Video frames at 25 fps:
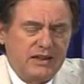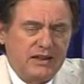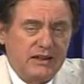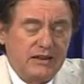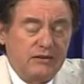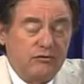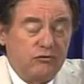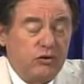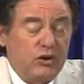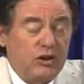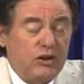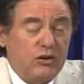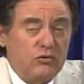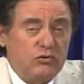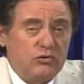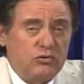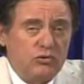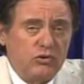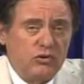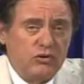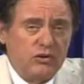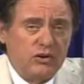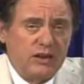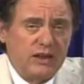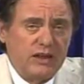Y fue
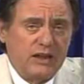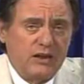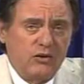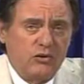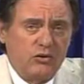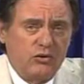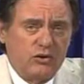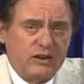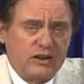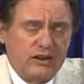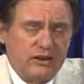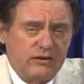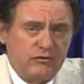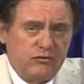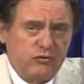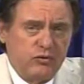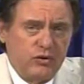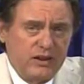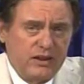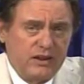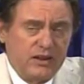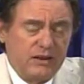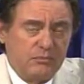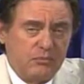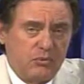uno de los que
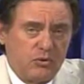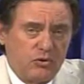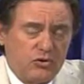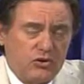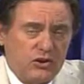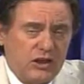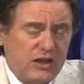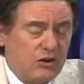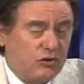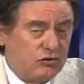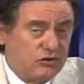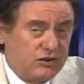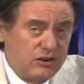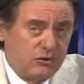fue deportado,